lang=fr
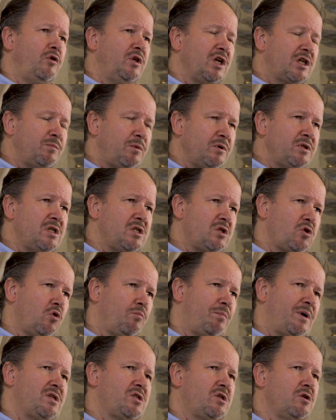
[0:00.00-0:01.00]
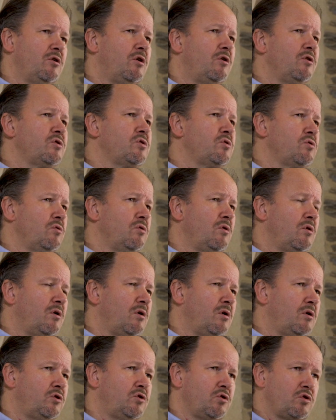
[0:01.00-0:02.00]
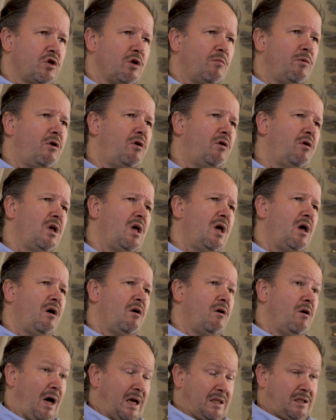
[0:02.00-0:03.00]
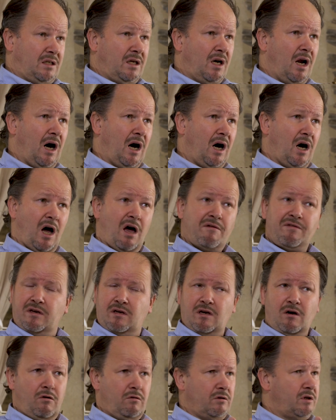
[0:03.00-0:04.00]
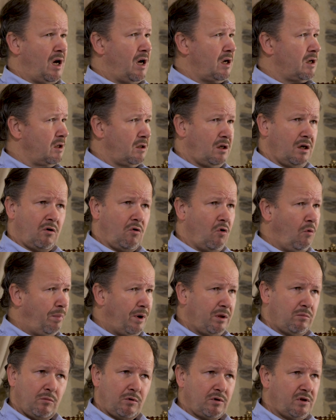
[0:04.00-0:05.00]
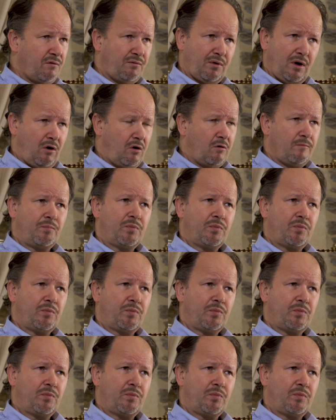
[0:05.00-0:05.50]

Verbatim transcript: une exposition passionnante sur euh, justement euh, Attila avec un regard qui était complètement différent.